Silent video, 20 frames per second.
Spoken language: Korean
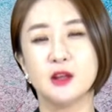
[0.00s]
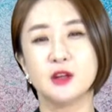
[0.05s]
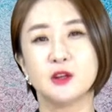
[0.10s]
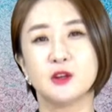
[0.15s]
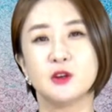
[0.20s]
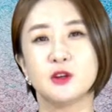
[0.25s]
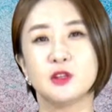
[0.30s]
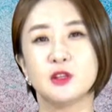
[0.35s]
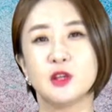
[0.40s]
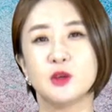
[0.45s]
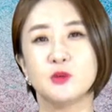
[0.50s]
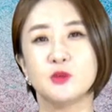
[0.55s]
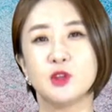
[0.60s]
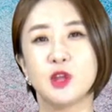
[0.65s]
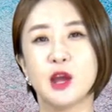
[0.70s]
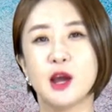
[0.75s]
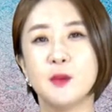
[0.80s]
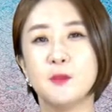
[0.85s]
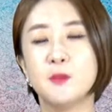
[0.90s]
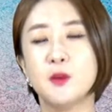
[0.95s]
그렇기
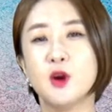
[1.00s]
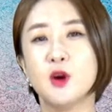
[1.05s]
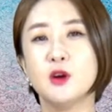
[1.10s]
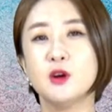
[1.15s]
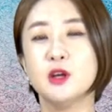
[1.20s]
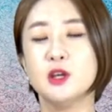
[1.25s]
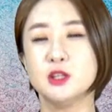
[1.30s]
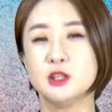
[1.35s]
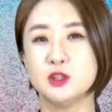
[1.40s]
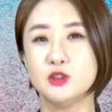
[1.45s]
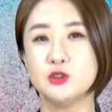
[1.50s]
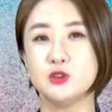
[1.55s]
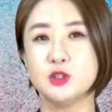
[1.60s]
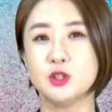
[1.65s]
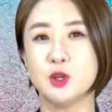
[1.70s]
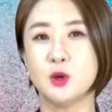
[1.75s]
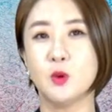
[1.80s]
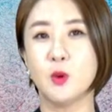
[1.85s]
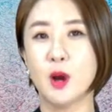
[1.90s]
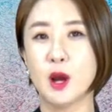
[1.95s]
때문에 한 명 신규
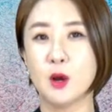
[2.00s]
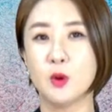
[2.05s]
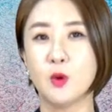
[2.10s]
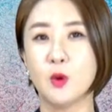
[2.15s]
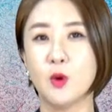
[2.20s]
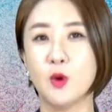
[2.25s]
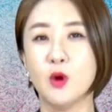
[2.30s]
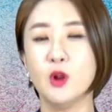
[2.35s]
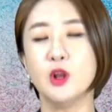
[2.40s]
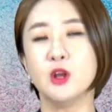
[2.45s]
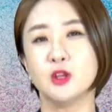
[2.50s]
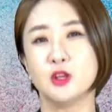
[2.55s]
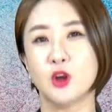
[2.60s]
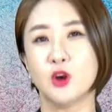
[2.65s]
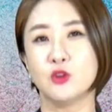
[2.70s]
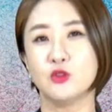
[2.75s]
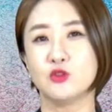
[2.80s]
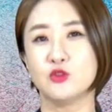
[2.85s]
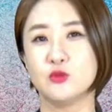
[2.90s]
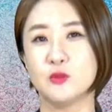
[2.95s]
채용하고
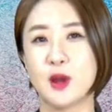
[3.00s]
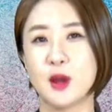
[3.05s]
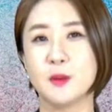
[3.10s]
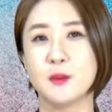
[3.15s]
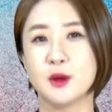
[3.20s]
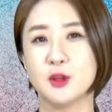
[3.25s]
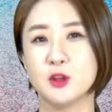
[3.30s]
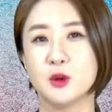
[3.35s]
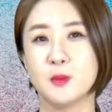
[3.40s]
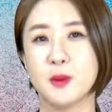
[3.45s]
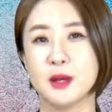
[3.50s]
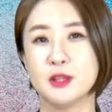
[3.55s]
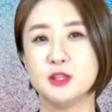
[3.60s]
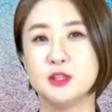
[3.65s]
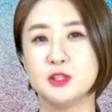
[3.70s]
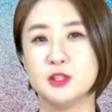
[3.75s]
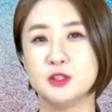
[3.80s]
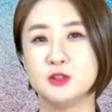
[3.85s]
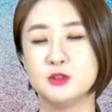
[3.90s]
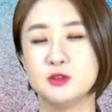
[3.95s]
연 900만 원
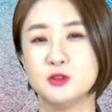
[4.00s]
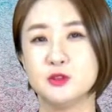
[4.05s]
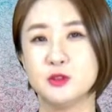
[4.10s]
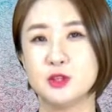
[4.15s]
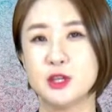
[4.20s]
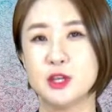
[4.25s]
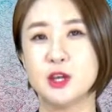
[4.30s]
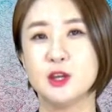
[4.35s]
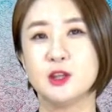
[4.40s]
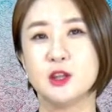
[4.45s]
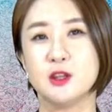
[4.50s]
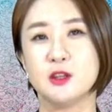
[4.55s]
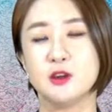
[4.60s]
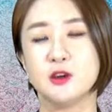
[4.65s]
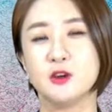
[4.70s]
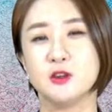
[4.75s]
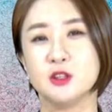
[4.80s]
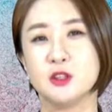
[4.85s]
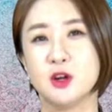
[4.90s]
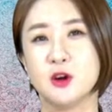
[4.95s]
받으실 수 있게
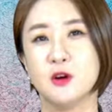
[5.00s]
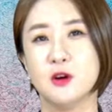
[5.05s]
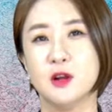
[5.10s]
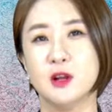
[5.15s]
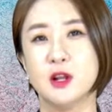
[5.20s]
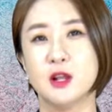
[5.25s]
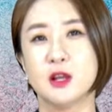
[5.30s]
되는 거죠.